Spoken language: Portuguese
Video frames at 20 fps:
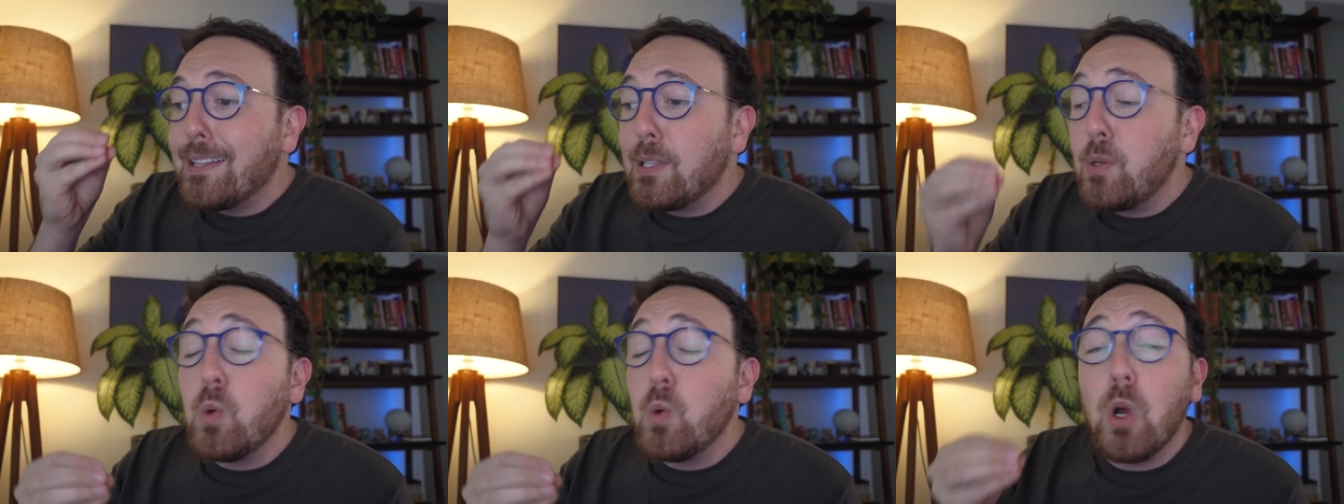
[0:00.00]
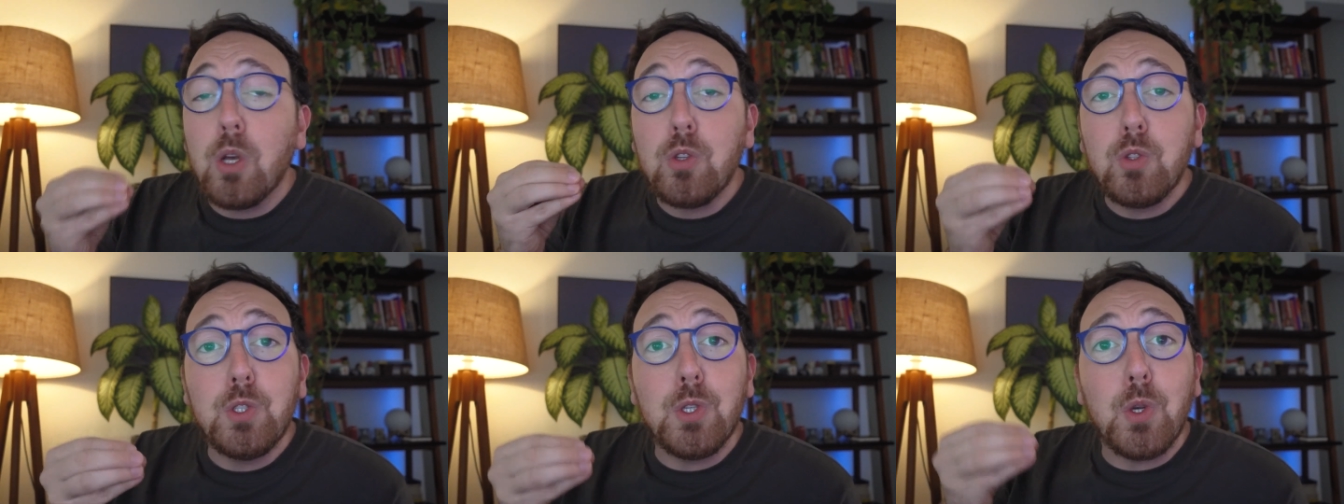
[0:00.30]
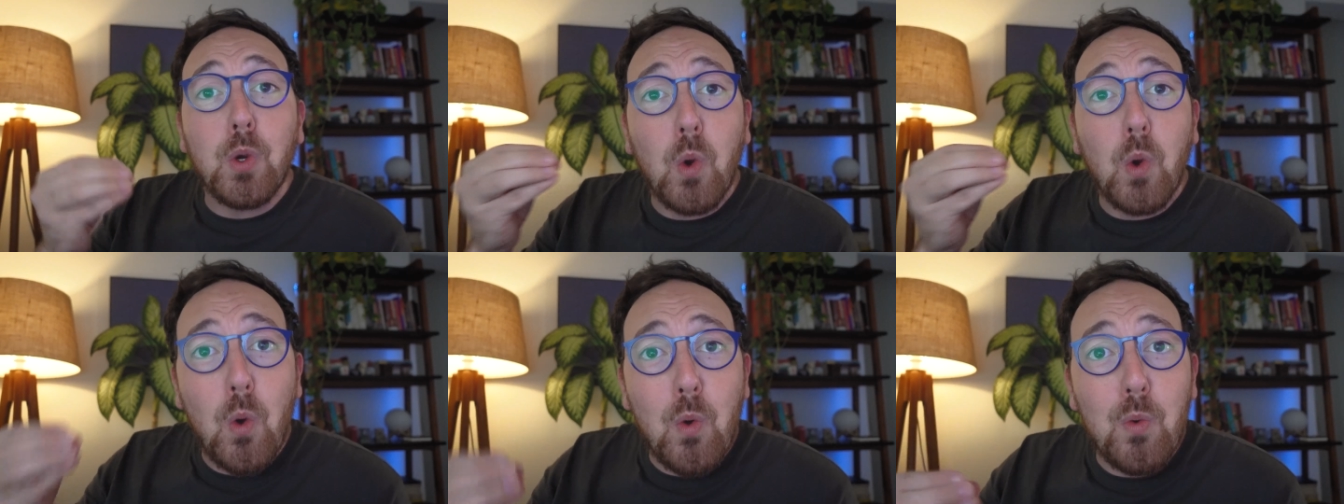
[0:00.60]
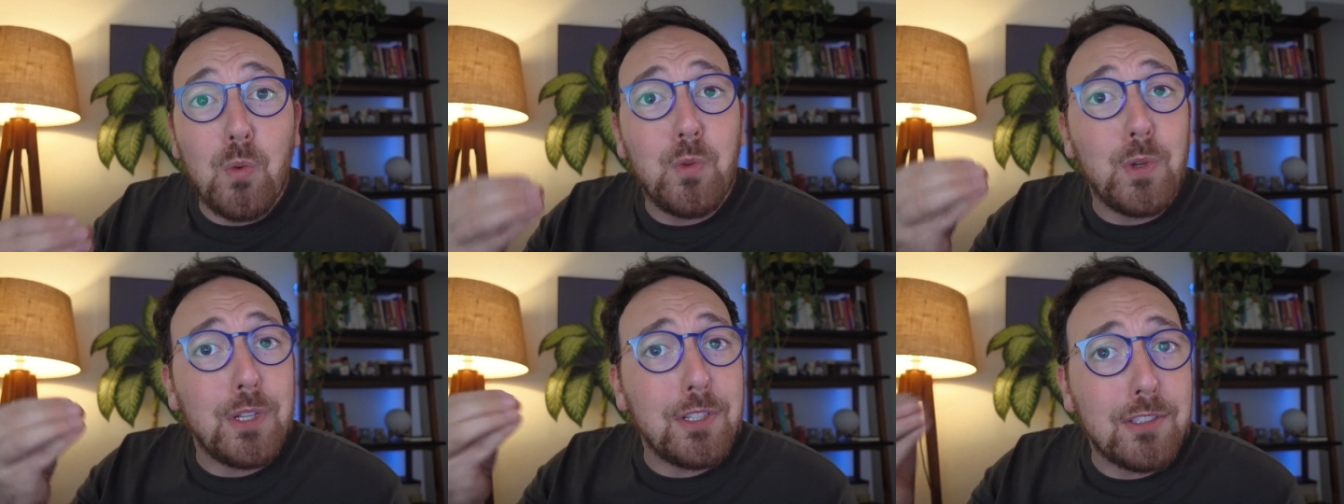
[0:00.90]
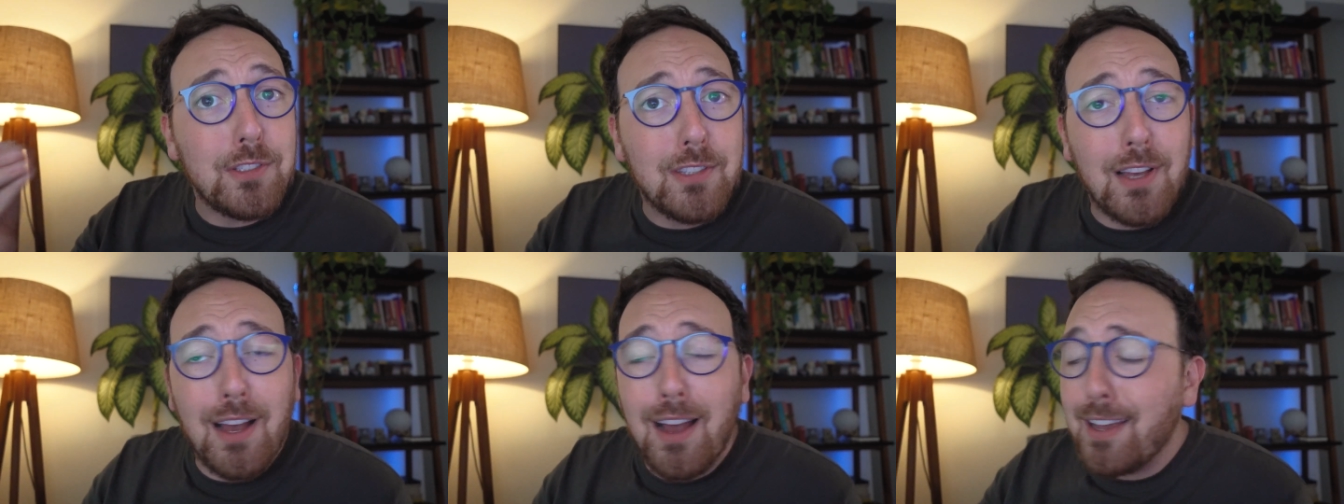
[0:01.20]
Então eu gosto de
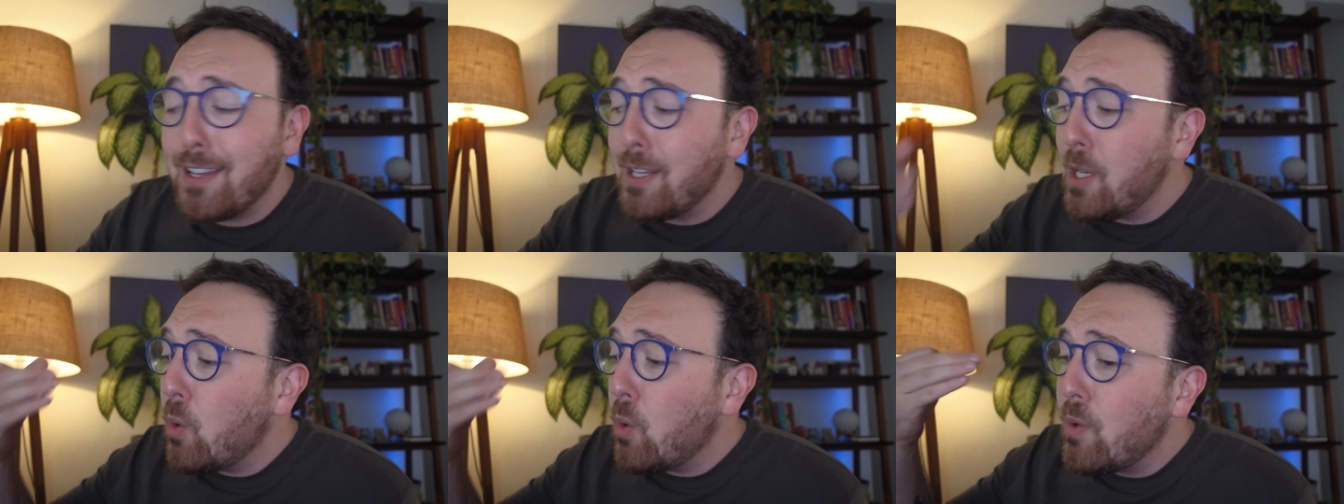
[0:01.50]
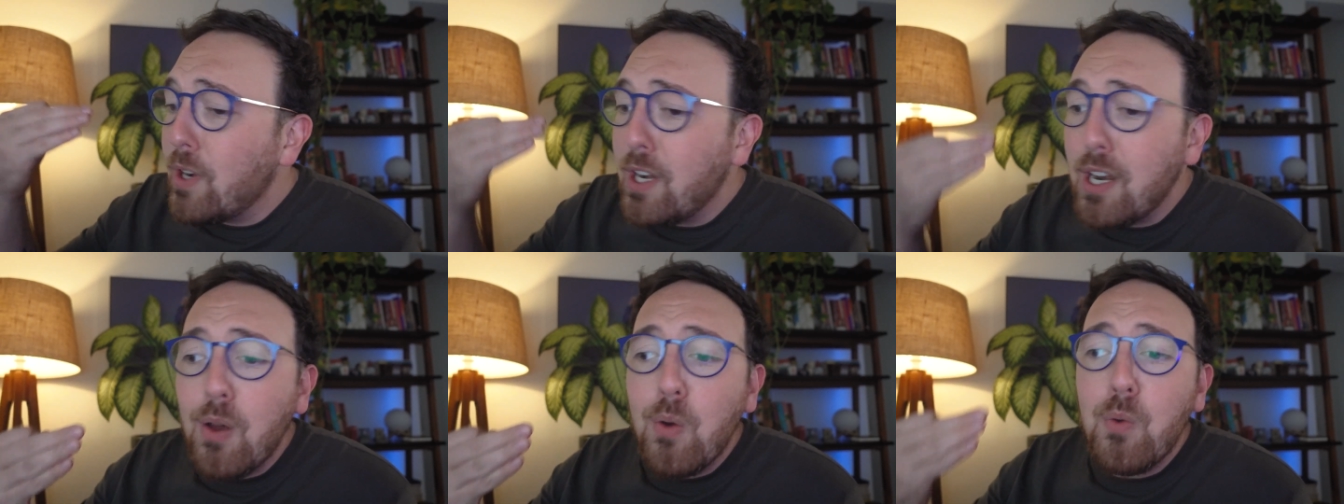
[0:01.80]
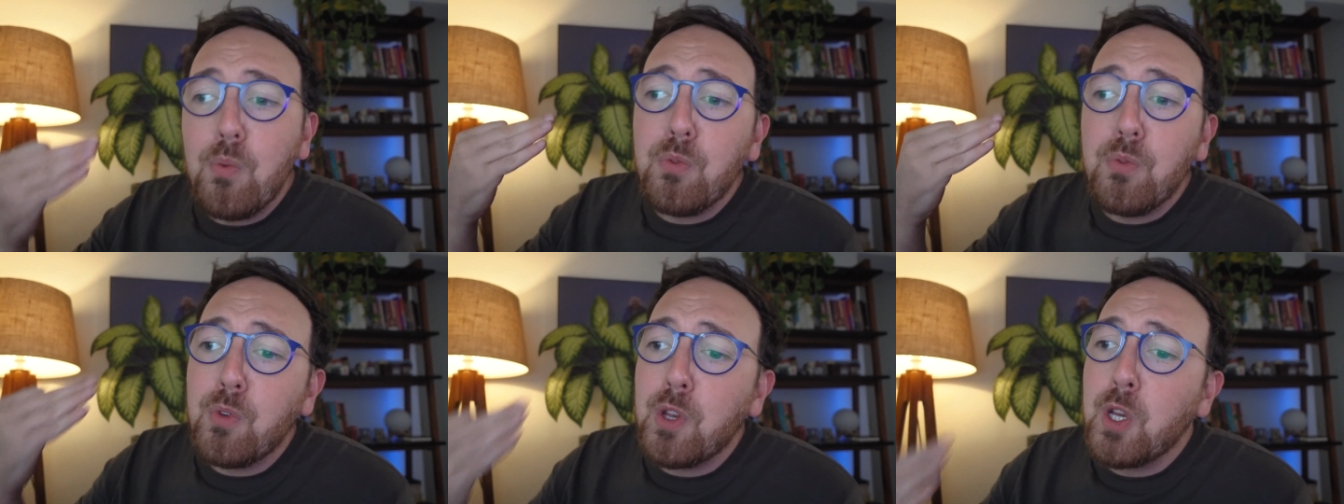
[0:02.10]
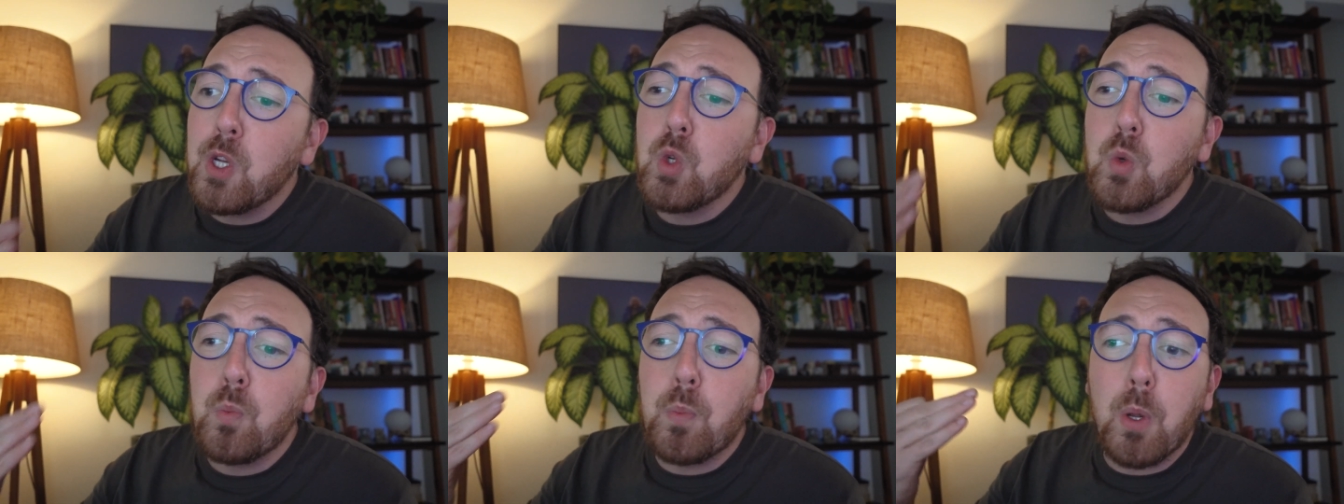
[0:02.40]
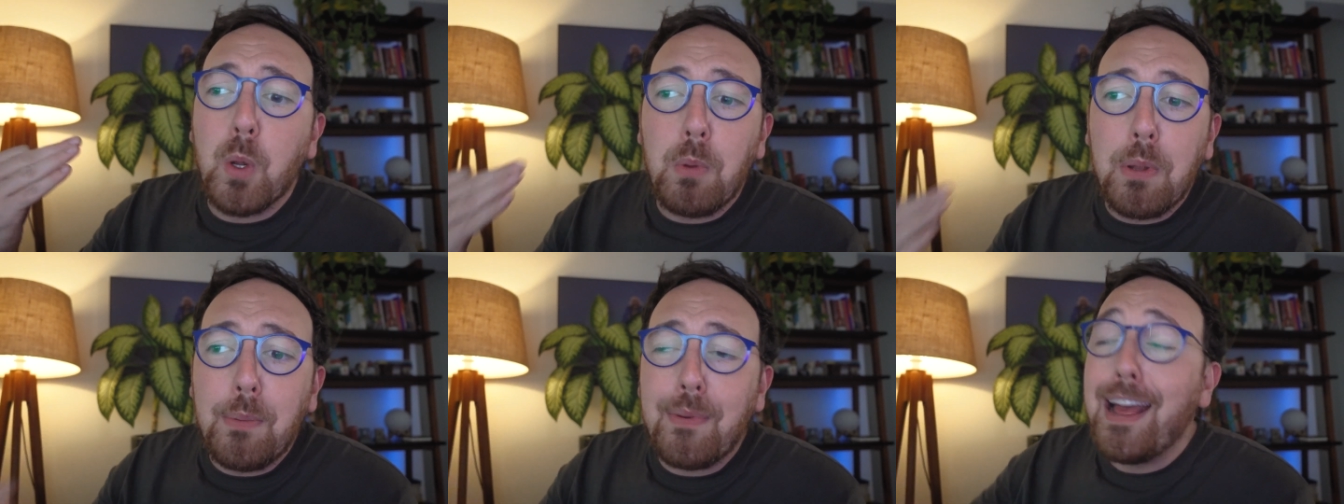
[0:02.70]
conversar e eu não vejo
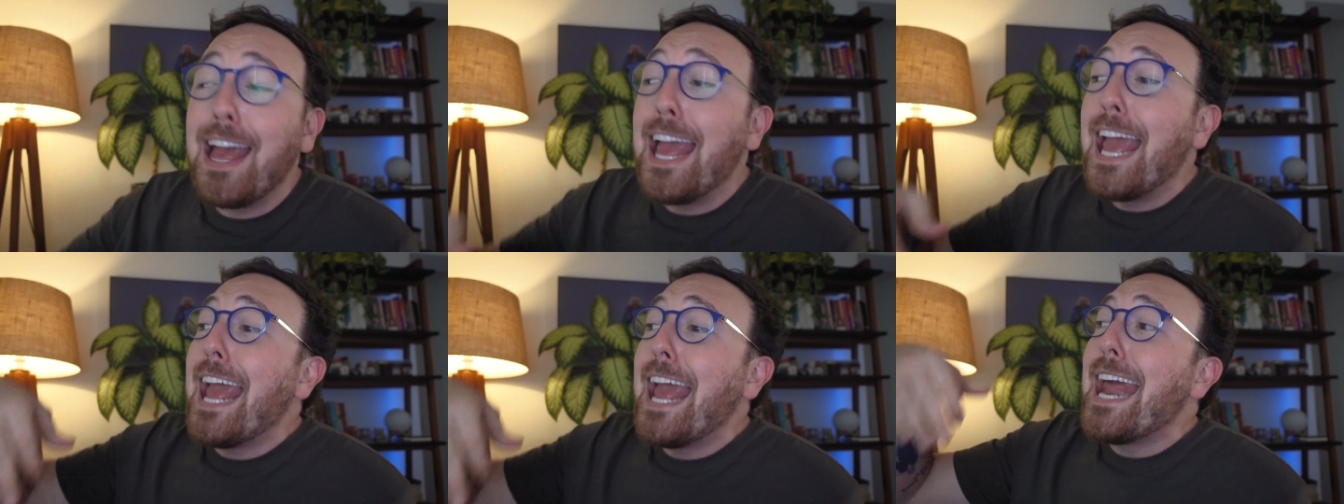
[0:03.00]
problema